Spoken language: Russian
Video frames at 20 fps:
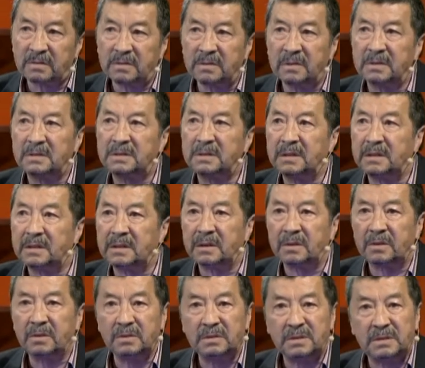в университете,
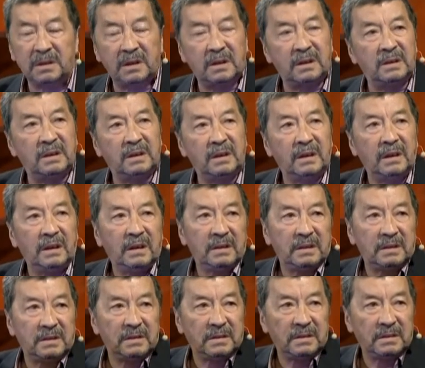кончили
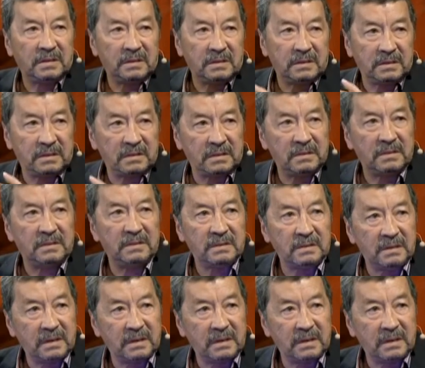и